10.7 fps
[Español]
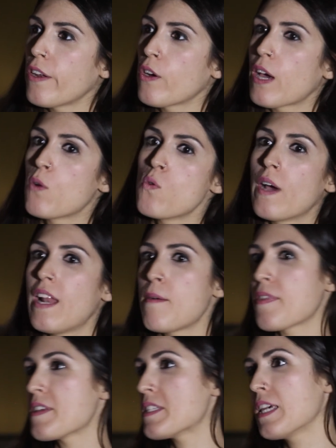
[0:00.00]
Creo que Google a
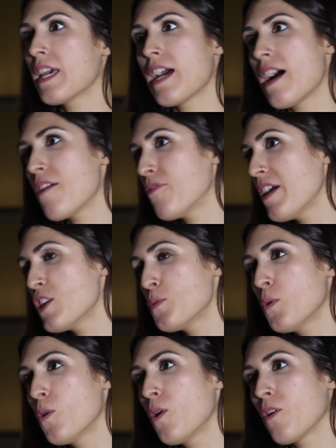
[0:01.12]
veces sigue a
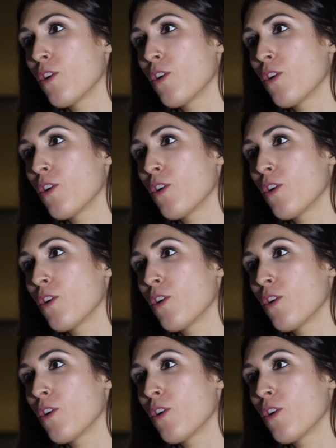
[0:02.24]
Facebook,